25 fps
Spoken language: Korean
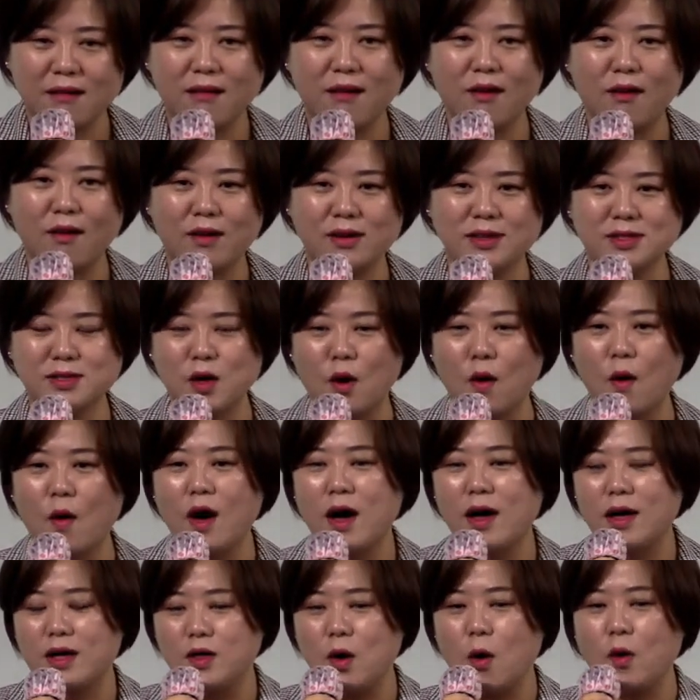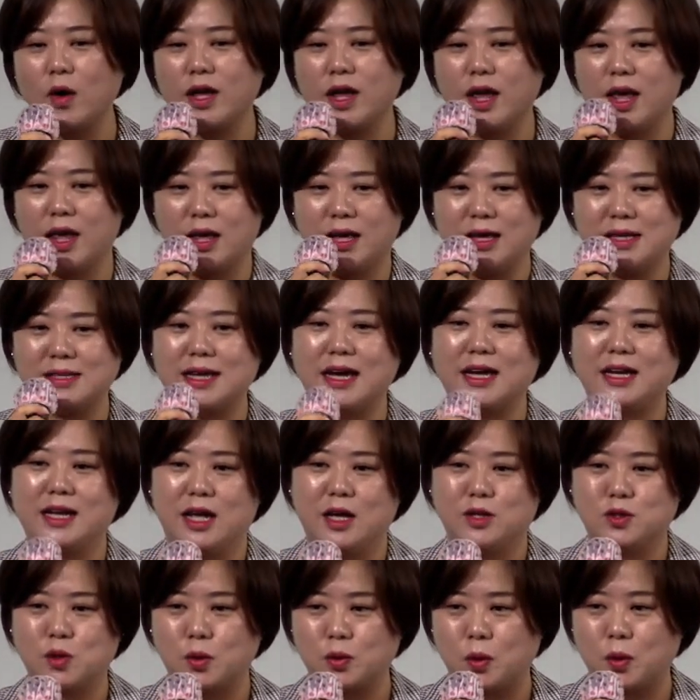어, 그래서 여기에 이
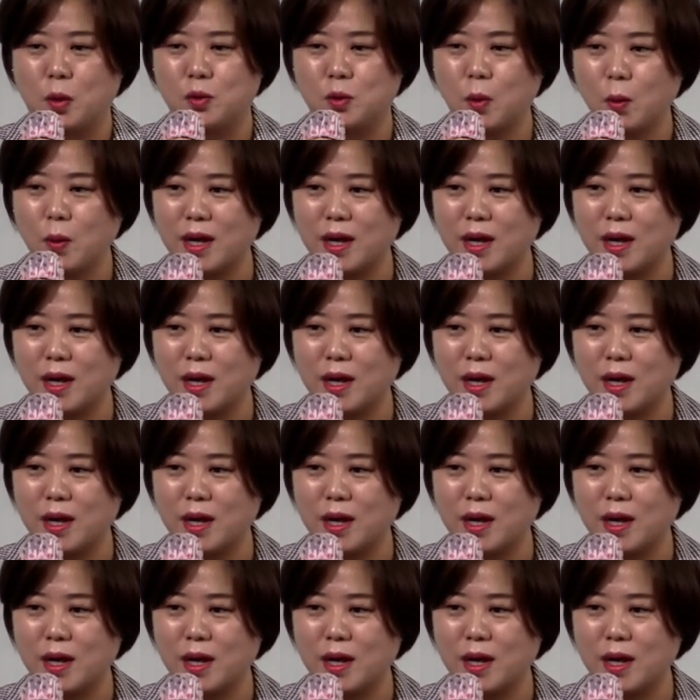자리에 저도